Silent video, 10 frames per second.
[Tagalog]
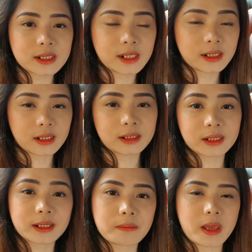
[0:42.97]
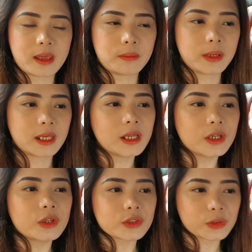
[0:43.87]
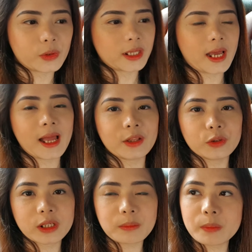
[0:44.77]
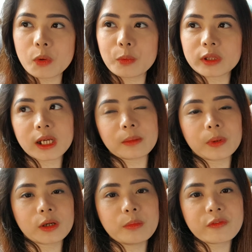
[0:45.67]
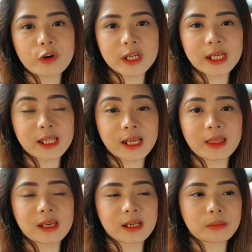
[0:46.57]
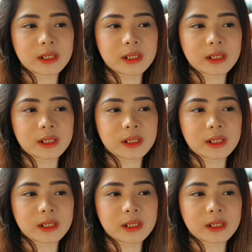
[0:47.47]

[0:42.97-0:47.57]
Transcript: sila nagka-baby so ayan dun kami pupunta pero before that I think